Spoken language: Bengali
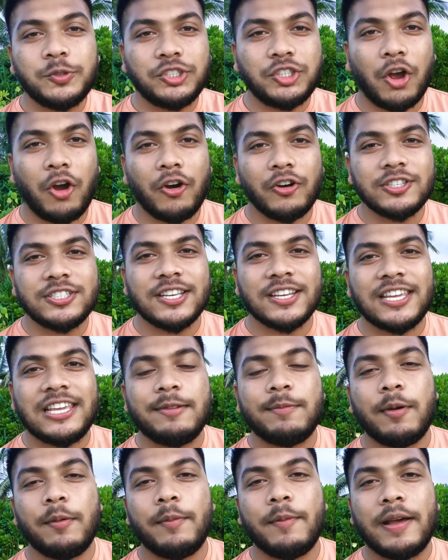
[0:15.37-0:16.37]
সহজে
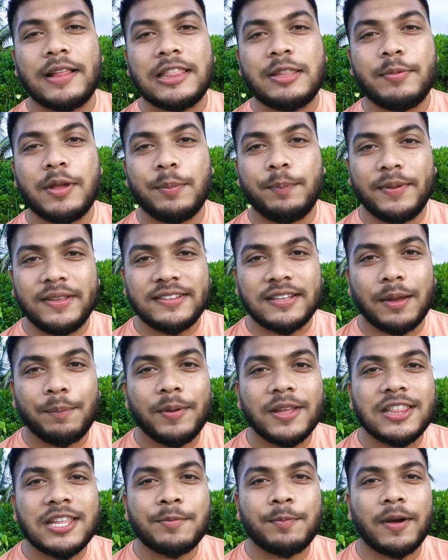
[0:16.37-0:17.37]
কিভাবে মালদ্বীপের ভিসা
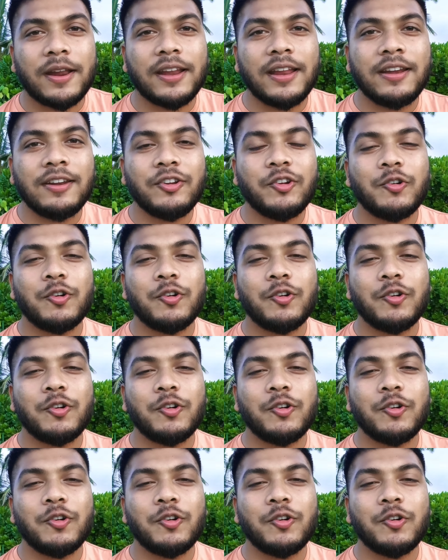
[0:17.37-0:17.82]
পেতে পারেন